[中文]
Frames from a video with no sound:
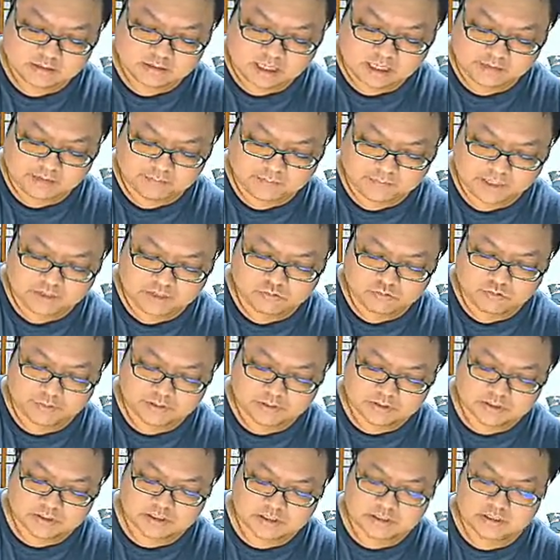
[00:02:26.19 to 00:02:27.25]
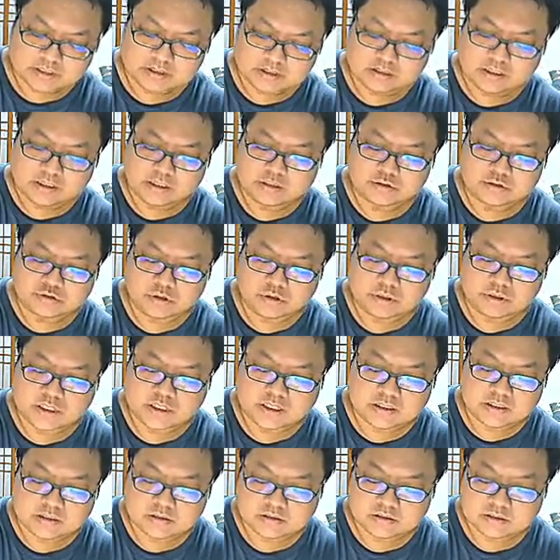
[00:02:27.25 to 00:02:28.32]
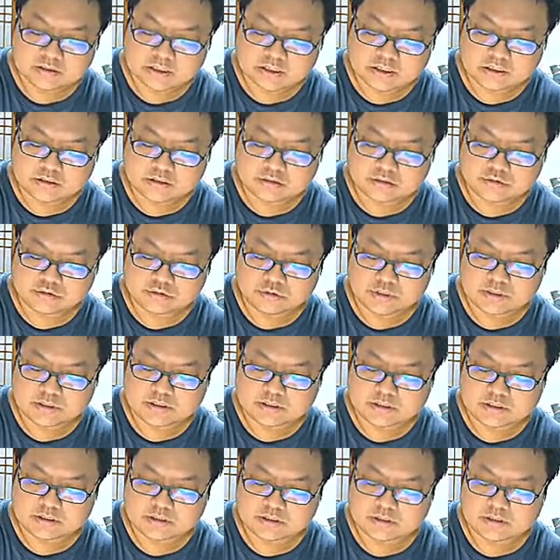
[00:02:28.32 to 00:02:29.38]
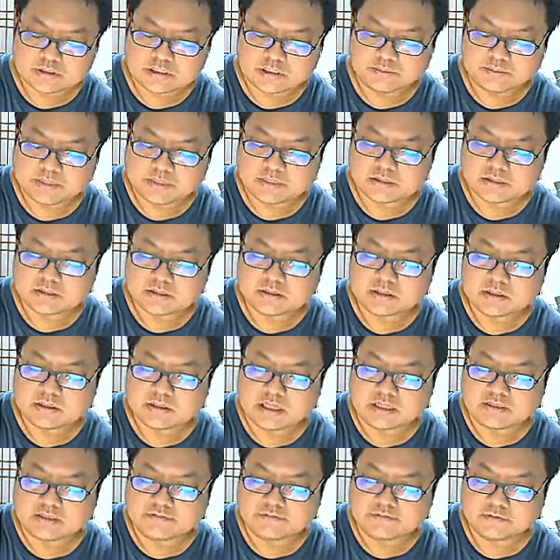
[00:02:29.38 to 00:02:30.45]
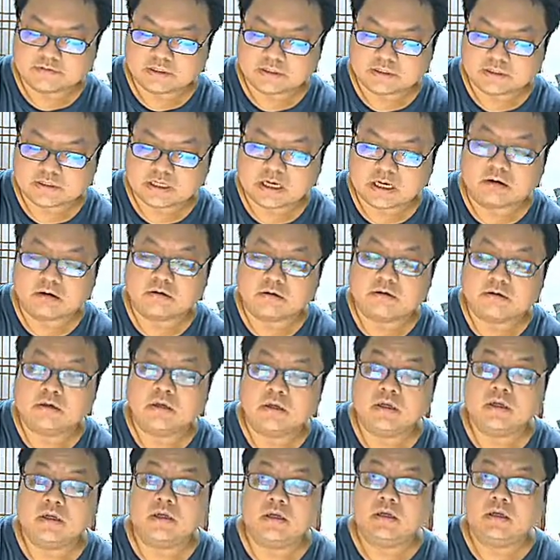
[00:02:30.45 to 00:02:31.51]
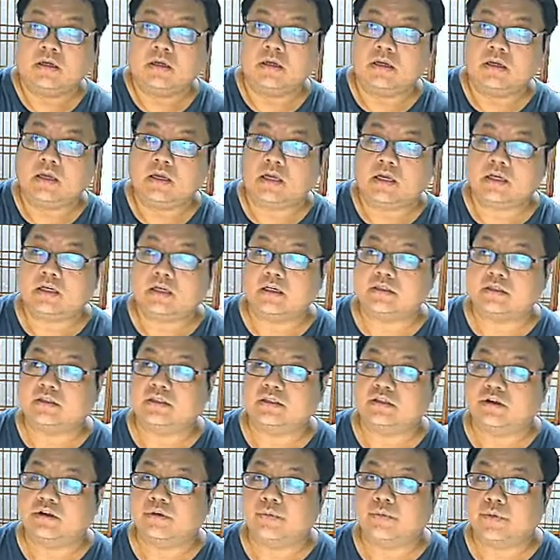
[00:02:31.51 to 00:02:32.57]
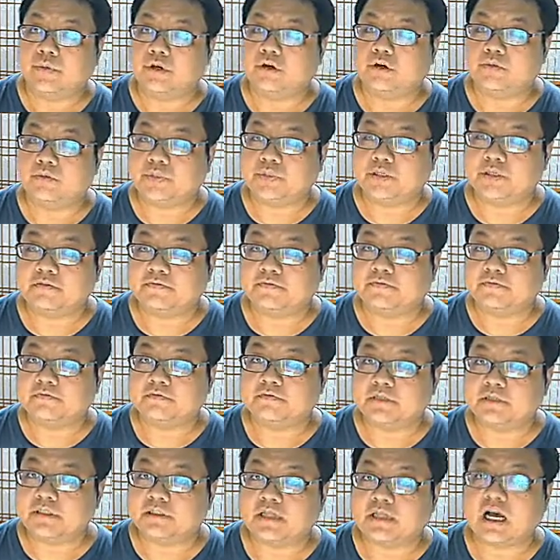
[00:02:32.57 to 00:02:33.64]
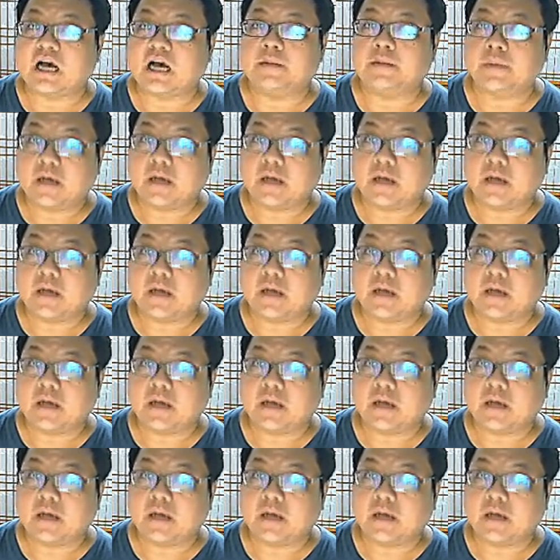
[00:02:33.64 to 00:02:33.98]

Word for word: 它被我们这里，你决定这个绝对值里面是正的还是负的，是靠 x 有没有比负一大嘛？